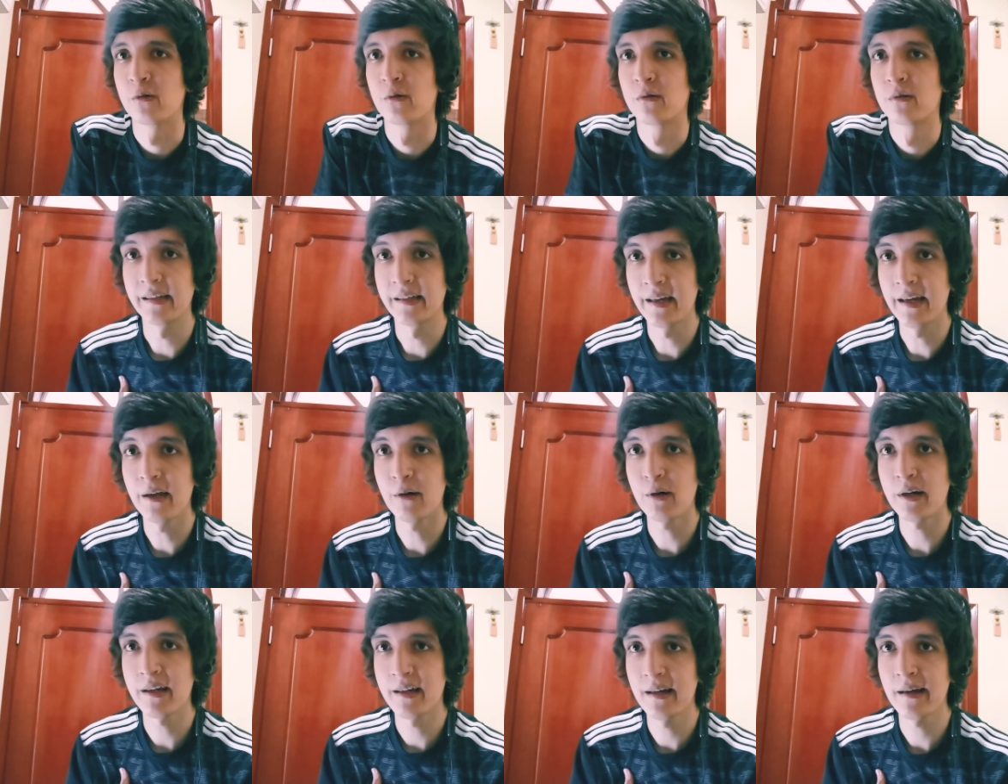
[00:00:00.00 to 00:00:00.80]
Si
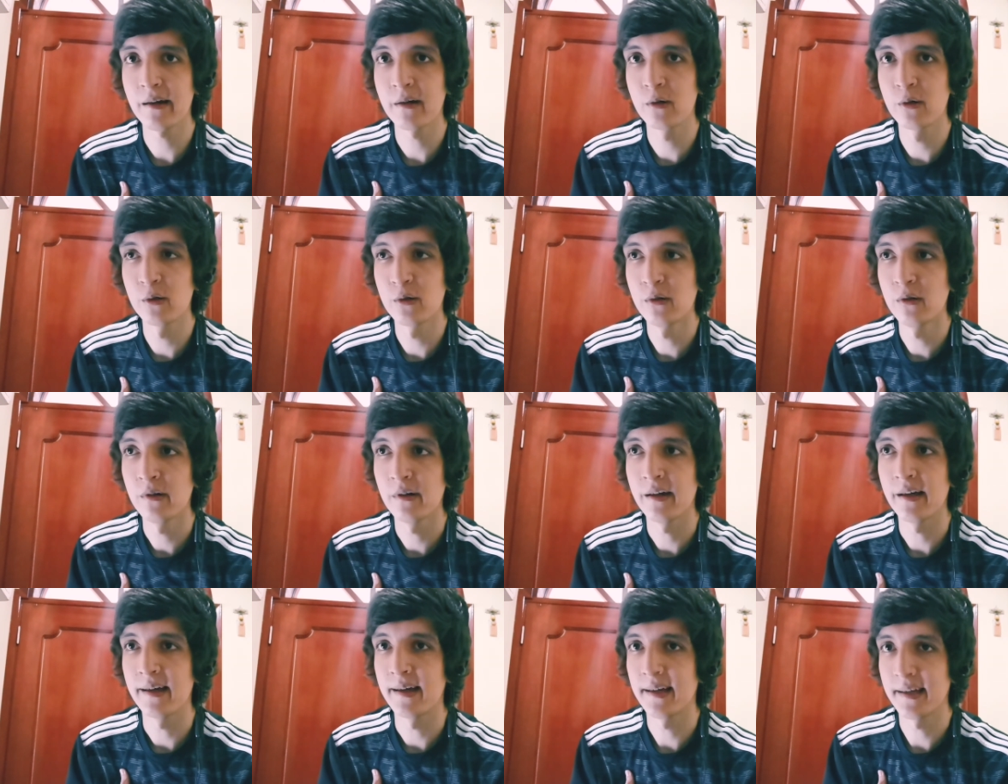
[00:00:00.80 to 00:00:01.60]
quiero ajiaco,
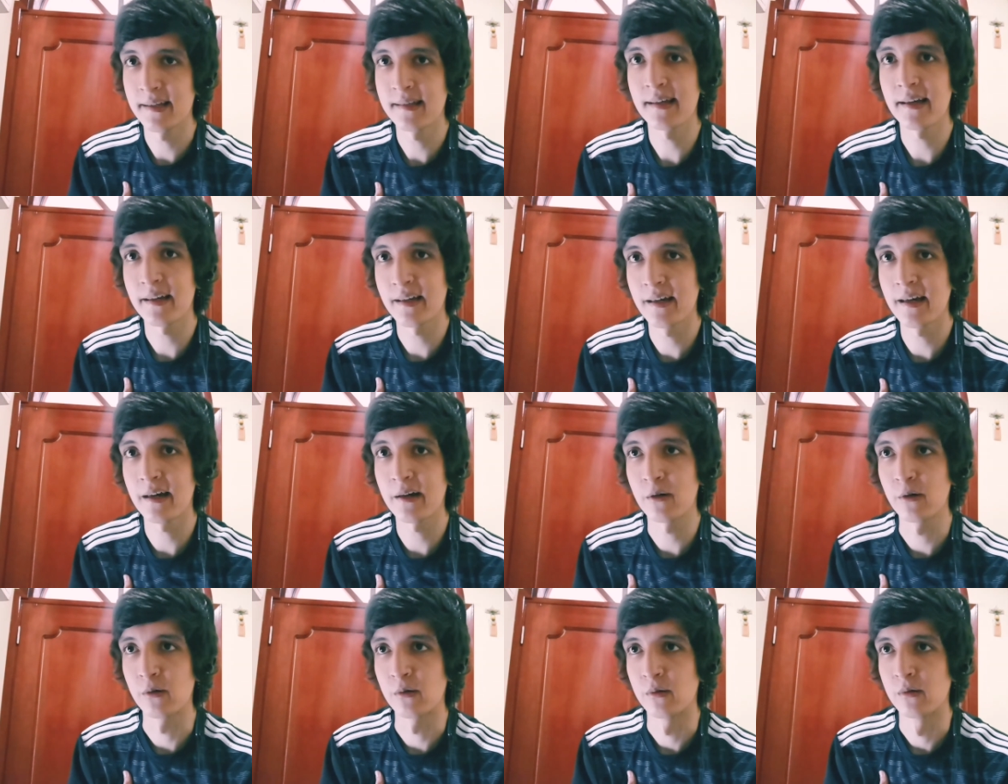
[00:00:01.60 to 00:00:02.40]
es
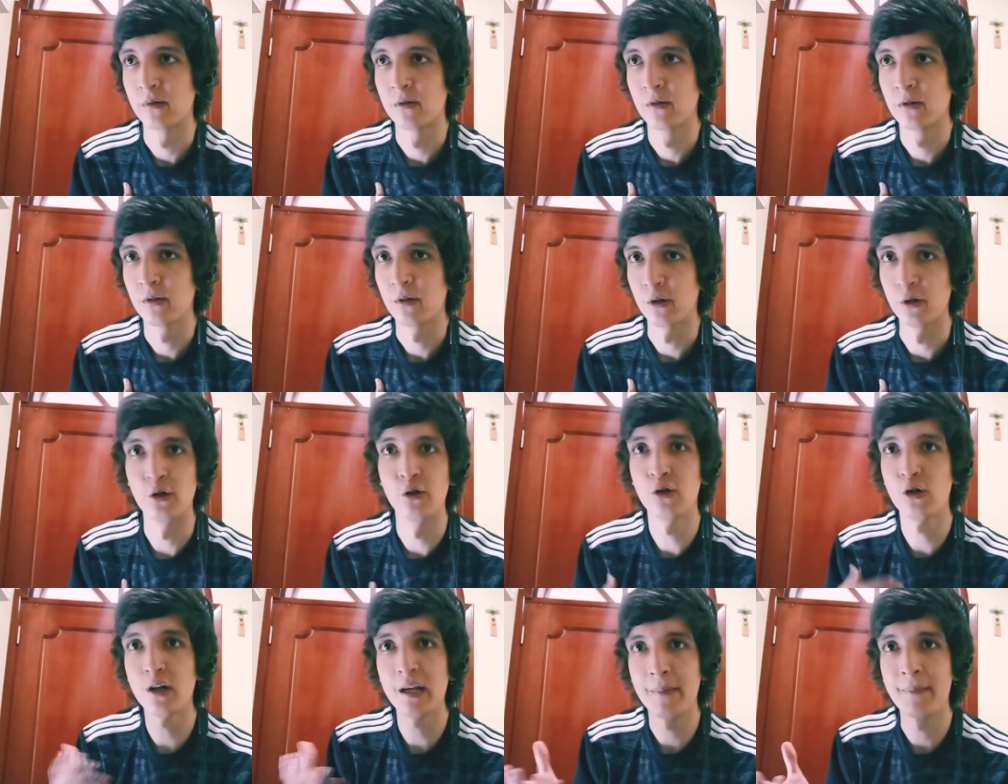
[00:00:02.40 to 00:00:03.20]
ajiaco,
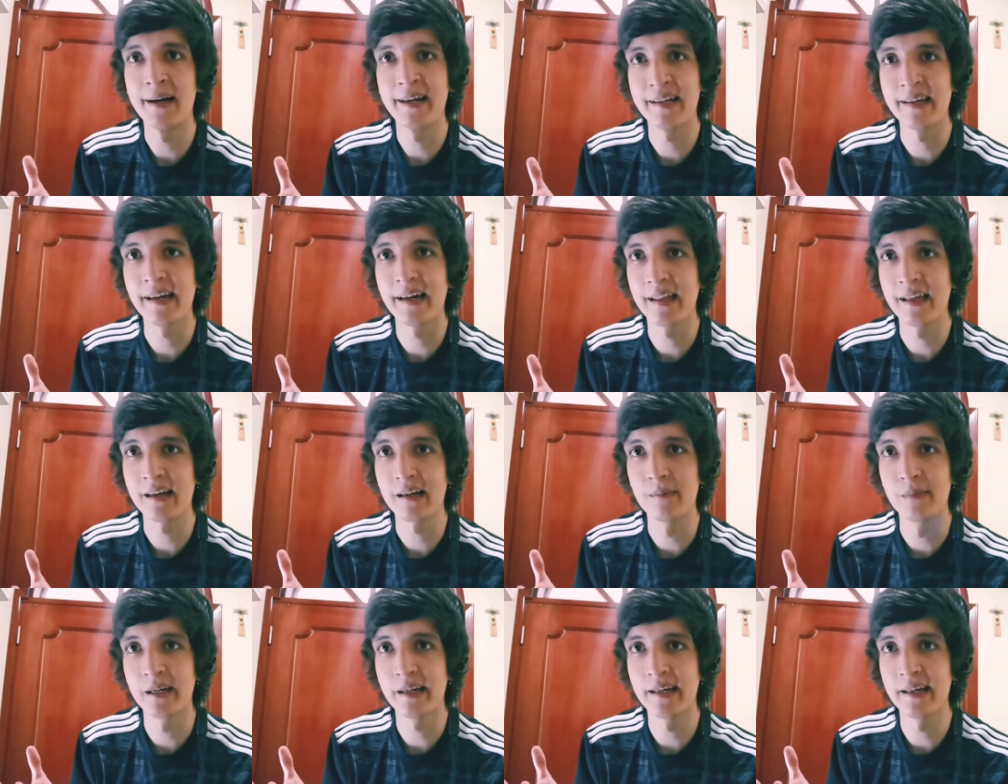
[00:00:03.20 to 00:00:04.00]
no la maricada
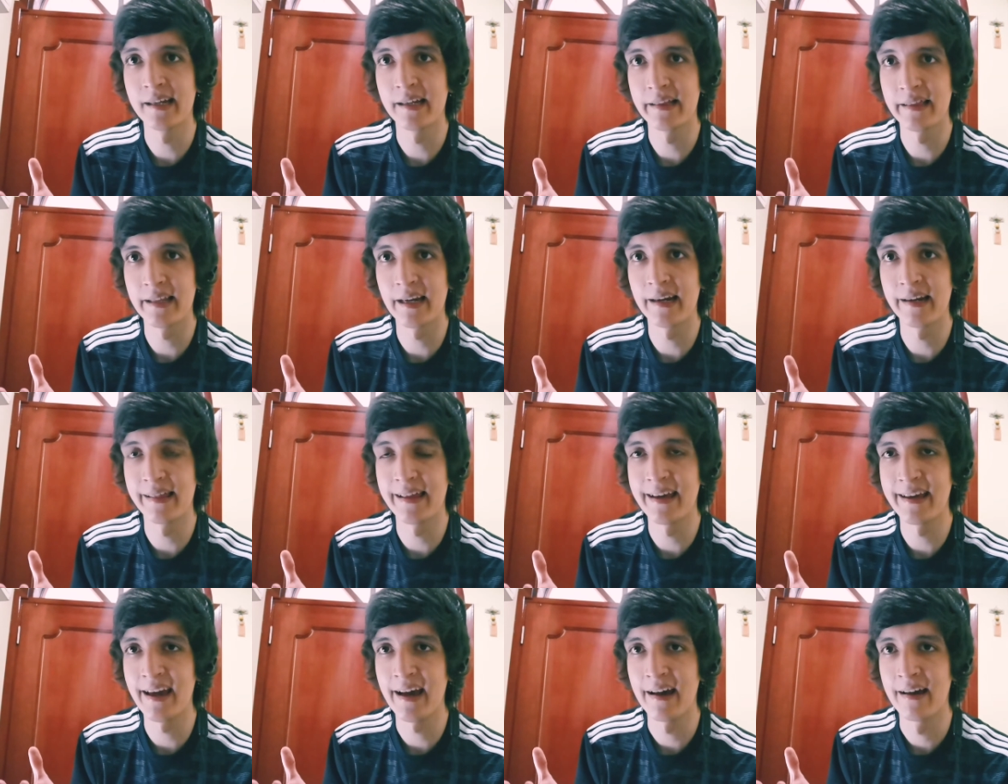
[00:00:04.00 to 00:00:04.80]
que me quieran traer
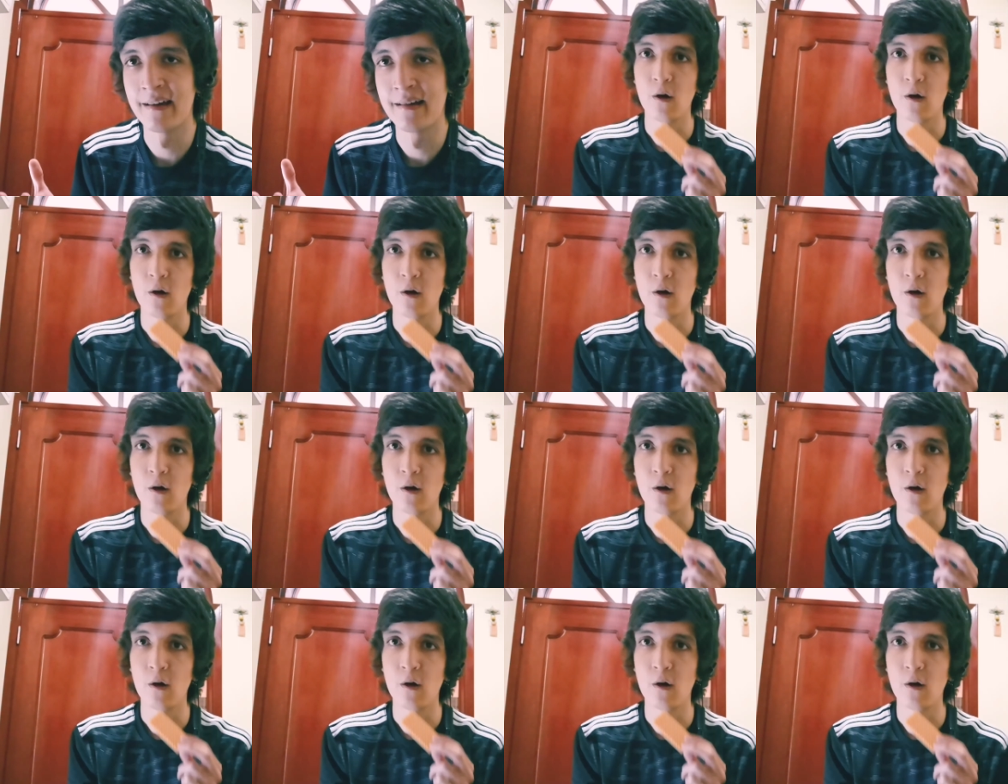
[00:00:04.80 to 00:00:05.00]
de allá.